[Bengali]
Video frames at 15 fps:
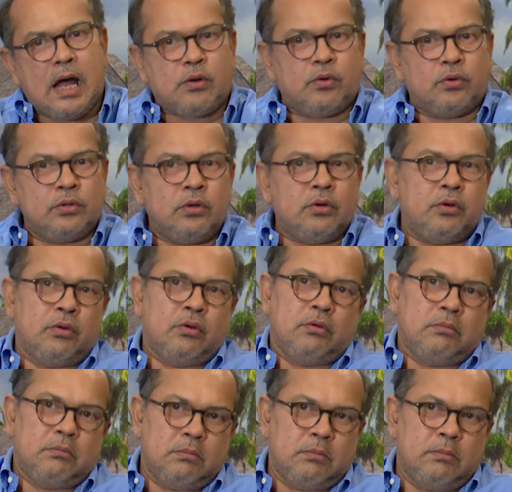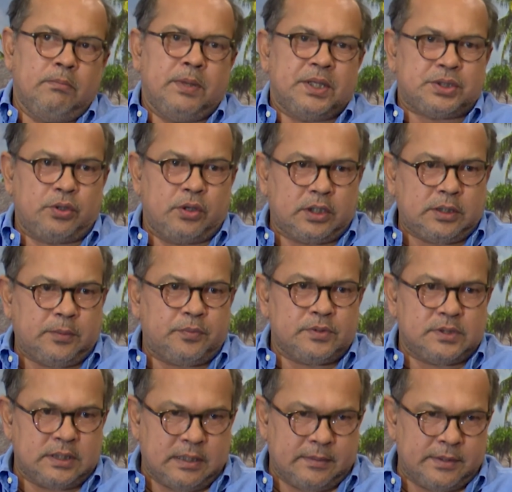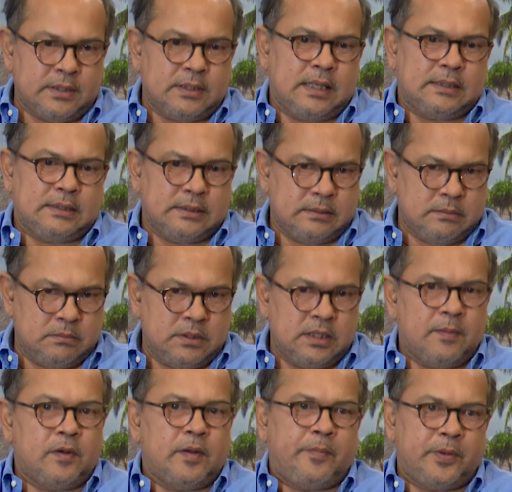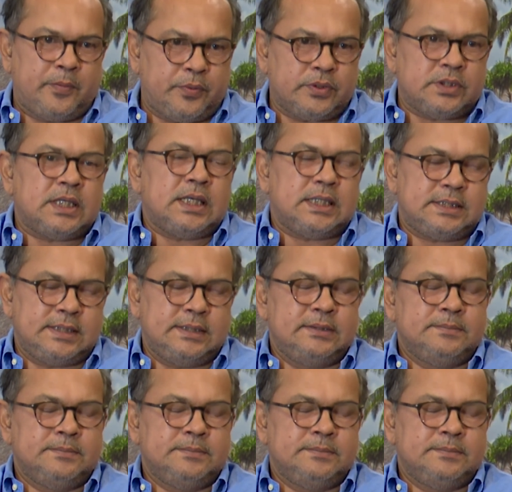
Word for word: আরও অন্যান্য বেশ কয়েকটা প্রজেক্ট আমাদের হাতে ডেভেলপমেন্ট পর্যায়ে আছে